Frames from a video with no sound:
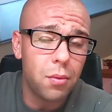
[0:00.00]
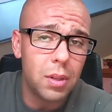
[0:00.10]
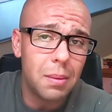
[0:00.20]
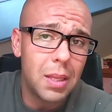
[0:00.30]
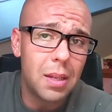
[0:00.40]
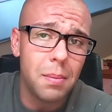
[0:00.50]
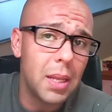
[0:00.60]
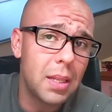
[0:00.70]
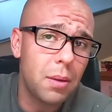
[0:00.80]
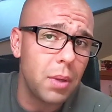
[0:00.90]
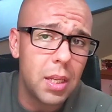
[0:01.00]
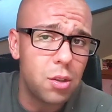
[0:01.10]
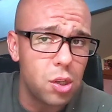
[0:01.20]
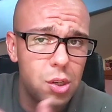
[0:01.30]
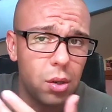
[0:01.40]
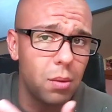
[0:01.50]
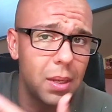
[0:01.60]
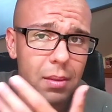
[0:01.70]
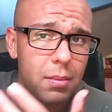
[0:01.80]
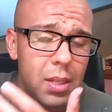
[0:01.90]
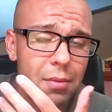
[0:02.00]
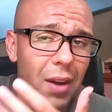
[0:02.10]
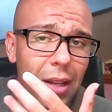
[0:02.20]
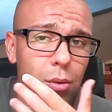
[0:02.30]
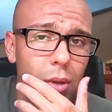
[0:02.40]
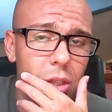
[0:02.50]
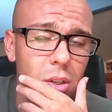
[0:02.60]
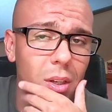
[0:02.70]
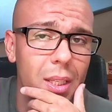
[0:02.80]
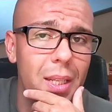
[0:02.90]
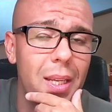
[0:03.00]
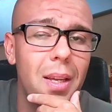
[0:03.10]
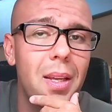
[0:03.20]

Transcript: fondamentalmente, quindi agisce come di fatto una sorta di,